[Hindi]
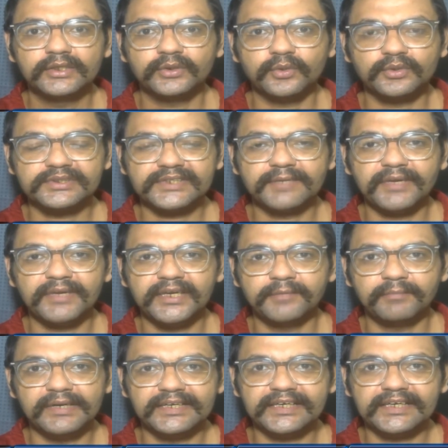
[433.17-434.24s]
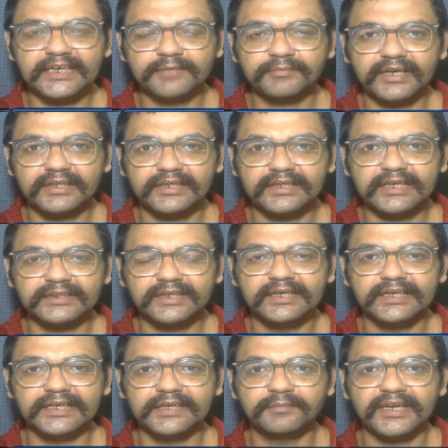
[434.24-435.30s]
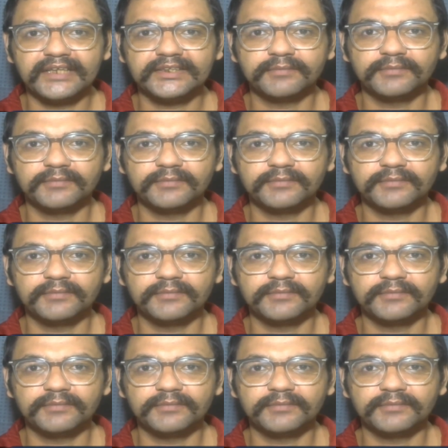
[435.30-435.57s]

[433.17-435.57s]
तो उस टाइम मैंने मल्टी कैम कर दिया था लेकिन मैंने